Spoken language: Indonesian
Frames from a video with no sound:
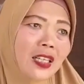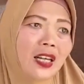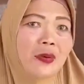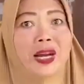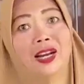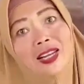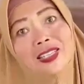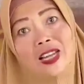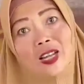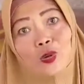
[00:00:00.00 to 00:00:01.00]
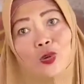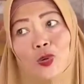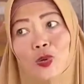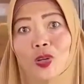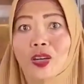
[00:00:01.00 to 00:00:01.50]
uh, makan
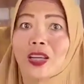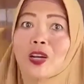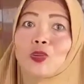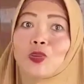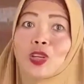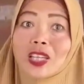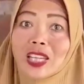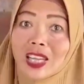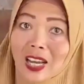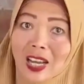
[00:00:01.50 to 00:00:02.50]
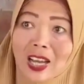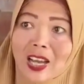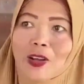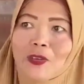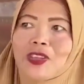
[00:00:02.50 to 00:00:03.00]
sahur yang untuk
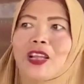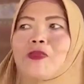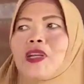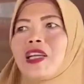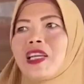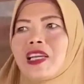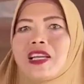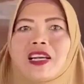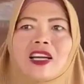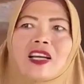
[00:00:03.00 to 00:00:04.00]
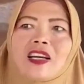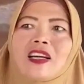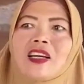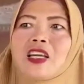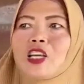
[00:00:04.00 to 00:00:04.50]
itikaf, tapi ya
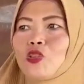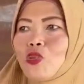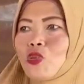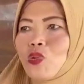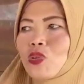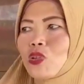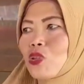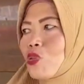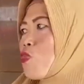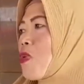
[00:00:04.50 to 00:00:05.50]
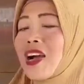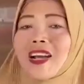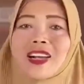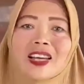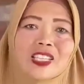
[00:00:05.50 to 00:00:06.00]
itu
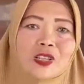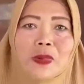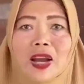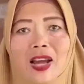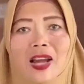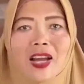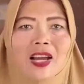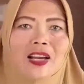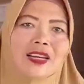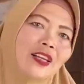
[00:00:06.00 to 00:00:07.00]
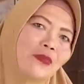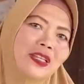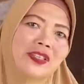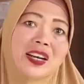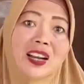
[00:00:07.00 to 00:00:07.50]
bersumbangan dari jemaah, dari
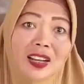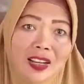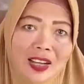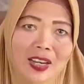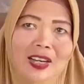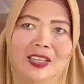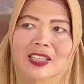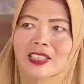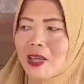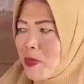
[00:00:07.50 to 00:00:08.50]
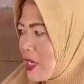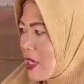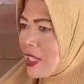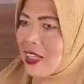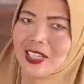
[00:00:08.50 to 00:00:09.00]
masyarakat. Nah, sama
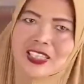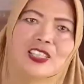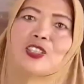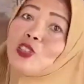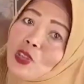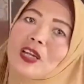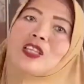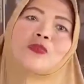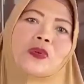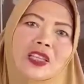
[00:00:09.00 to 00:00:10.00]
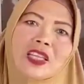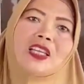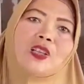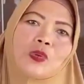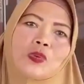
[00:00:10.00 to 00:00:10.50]
dengan takdir itu juga seperti
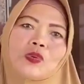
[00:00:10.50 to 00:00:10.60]
itu.